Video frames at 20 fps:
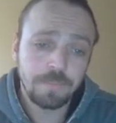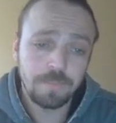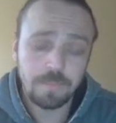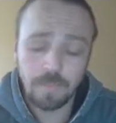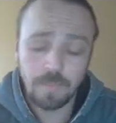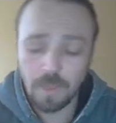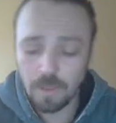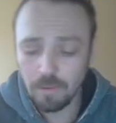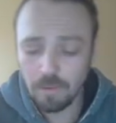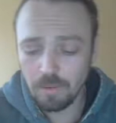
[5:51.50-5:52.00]

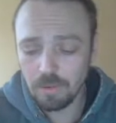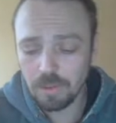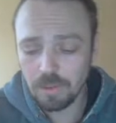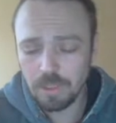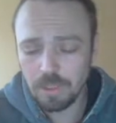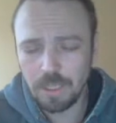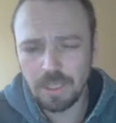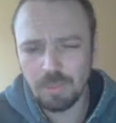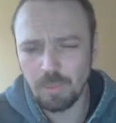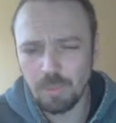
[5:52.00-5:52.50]
Вот,
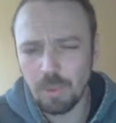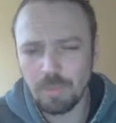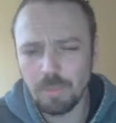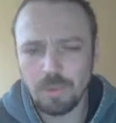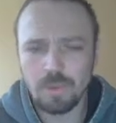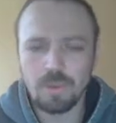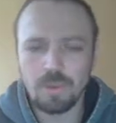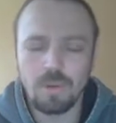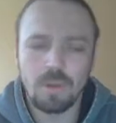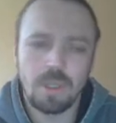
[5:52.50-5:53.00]
я не
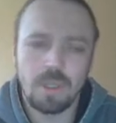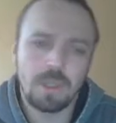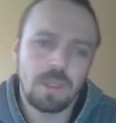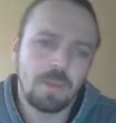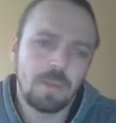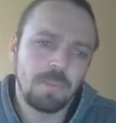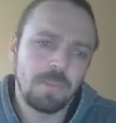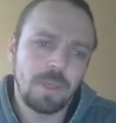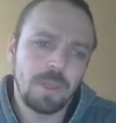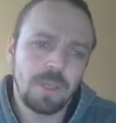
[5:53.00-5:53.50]
помню, сколько
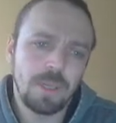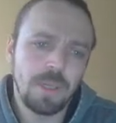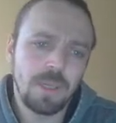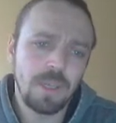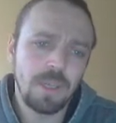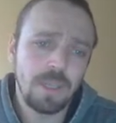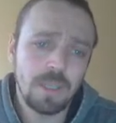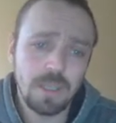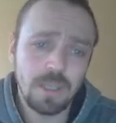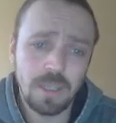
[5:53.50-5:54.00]
там
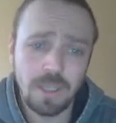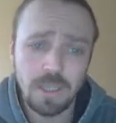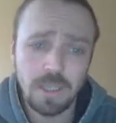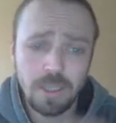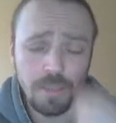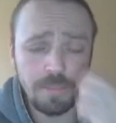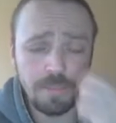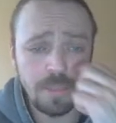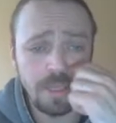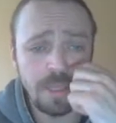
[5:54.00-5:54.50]
мегагерц на
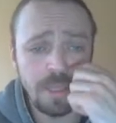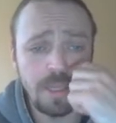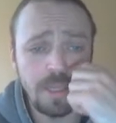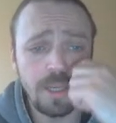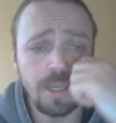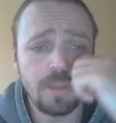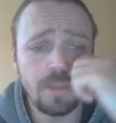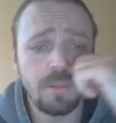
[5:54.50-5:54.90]
этом ядре,